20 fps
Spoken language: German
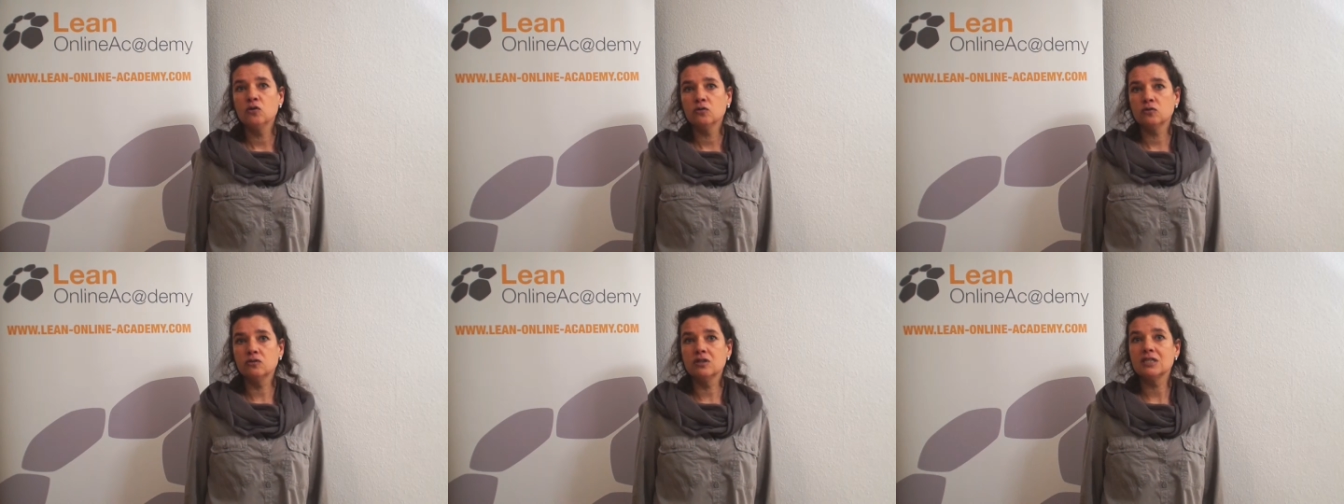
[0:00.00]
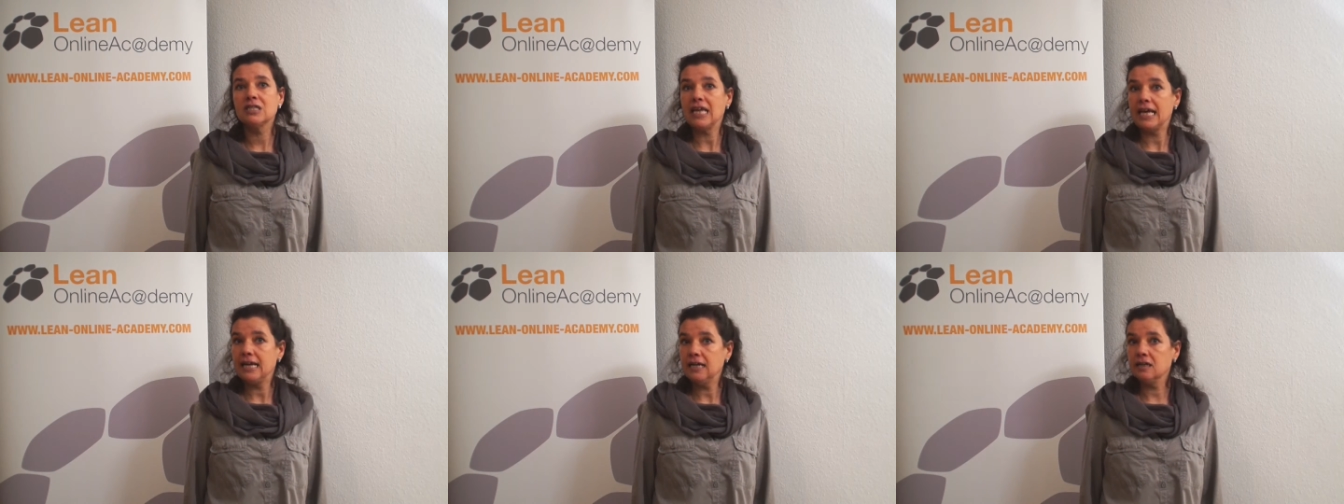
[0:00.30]
und
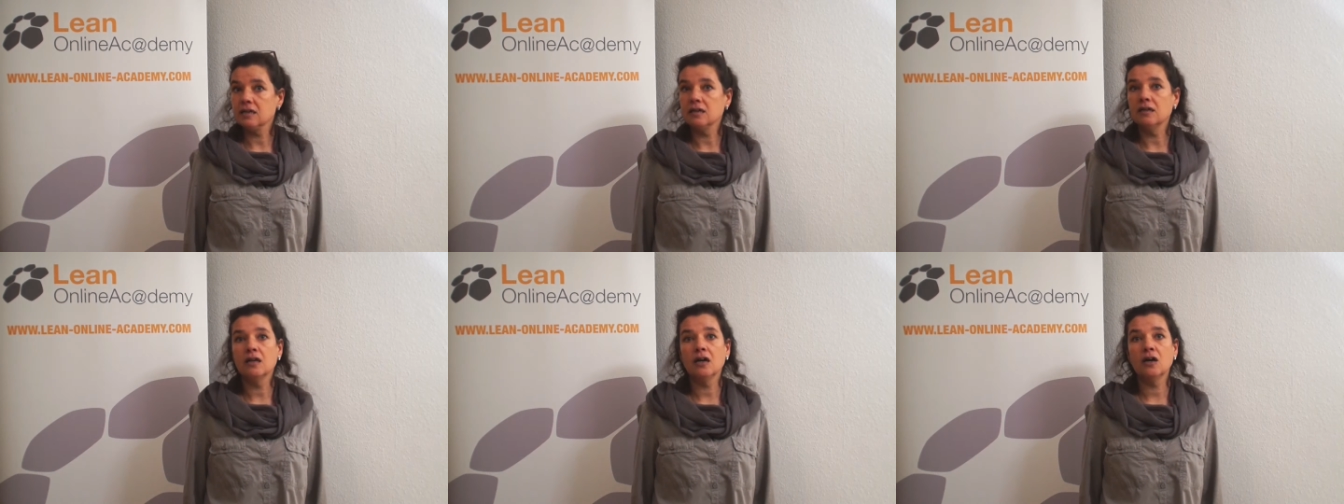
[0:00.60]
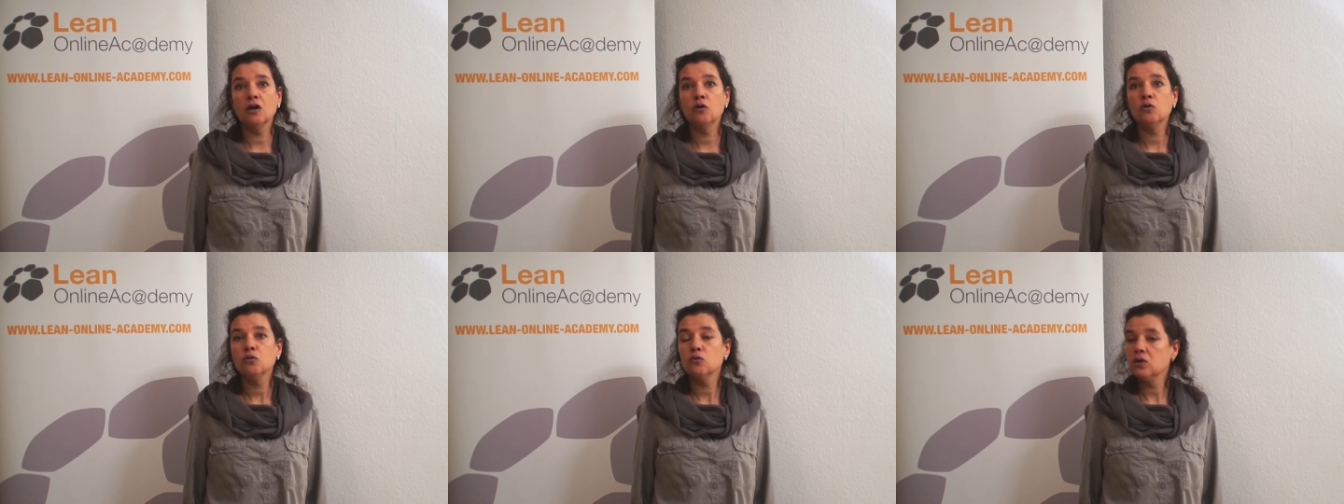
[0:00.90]

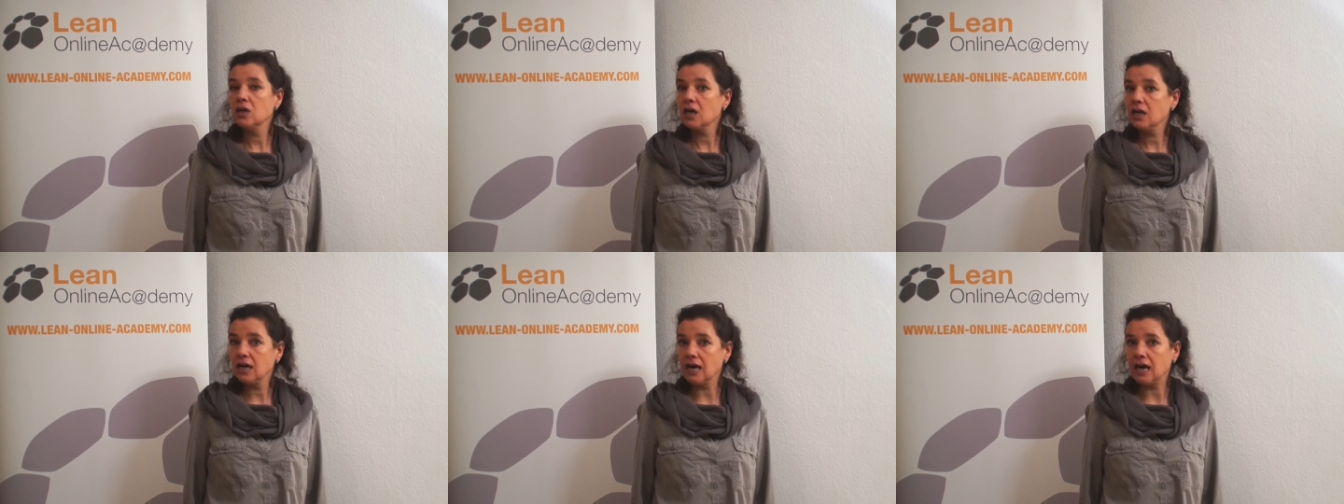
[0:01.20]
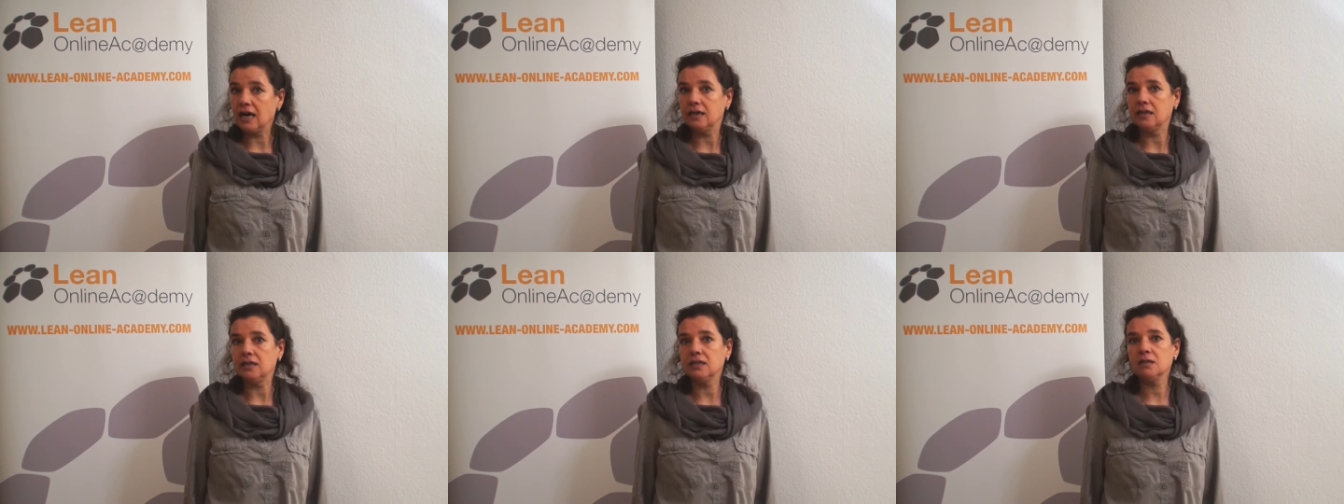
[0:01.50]
seltener oder
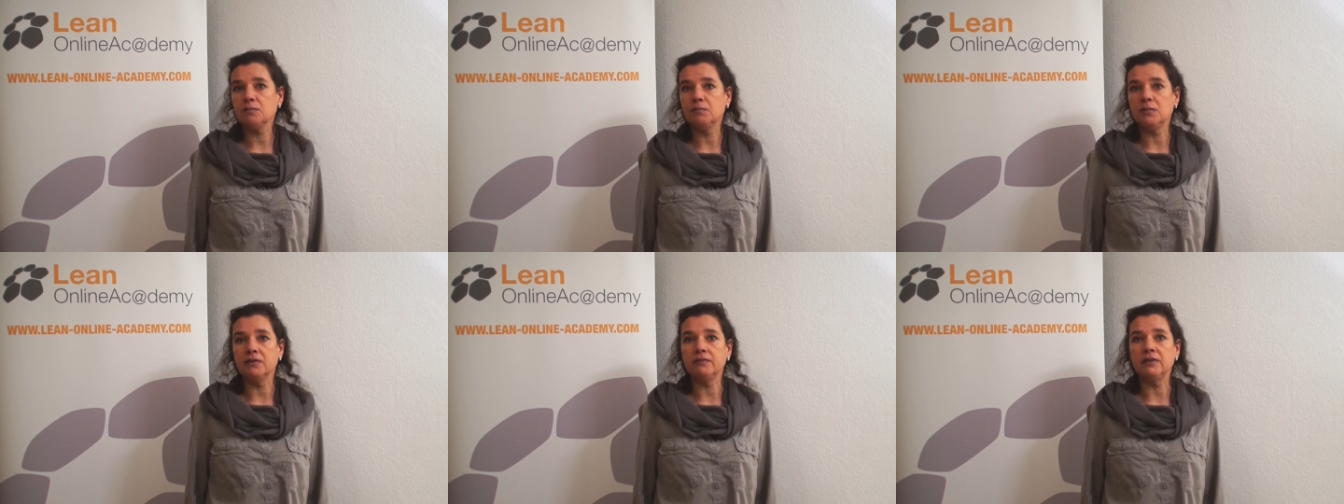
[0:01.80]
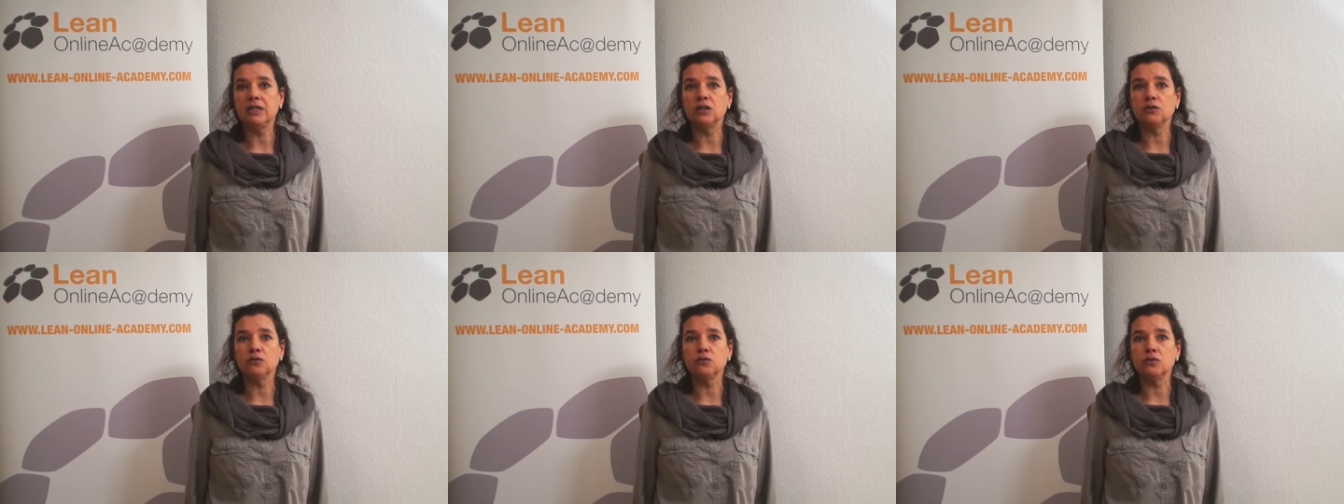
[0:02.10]
gar nicht mehr
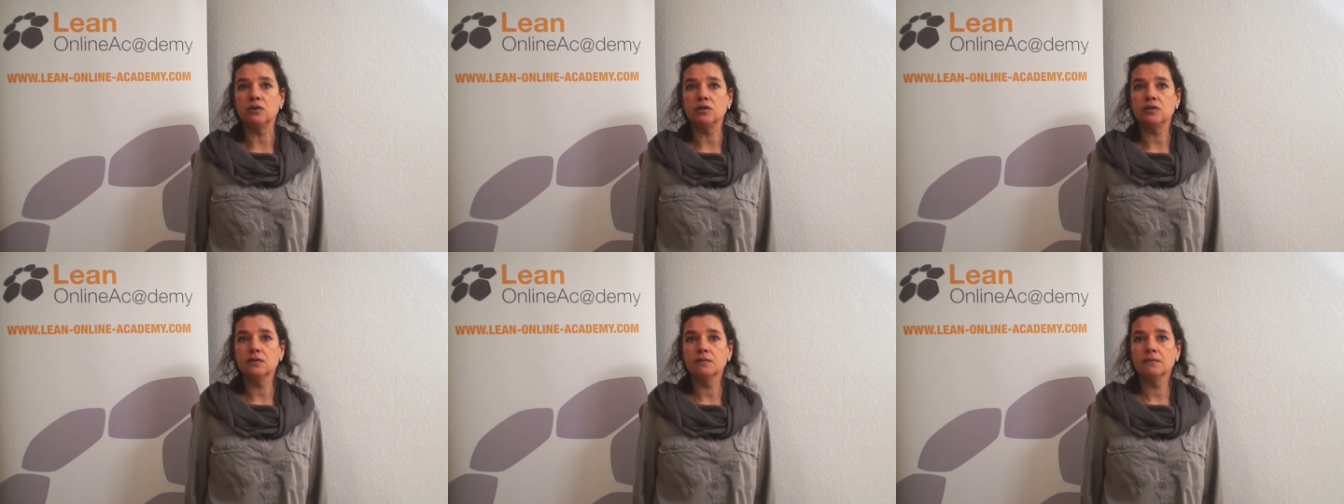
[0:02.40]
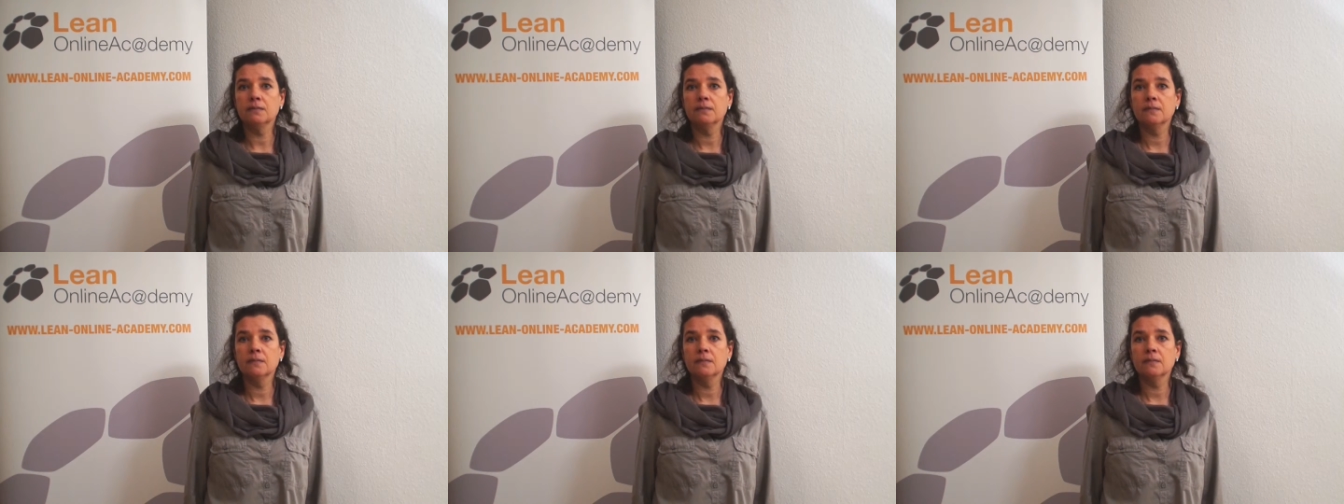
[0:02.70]
wiederholt.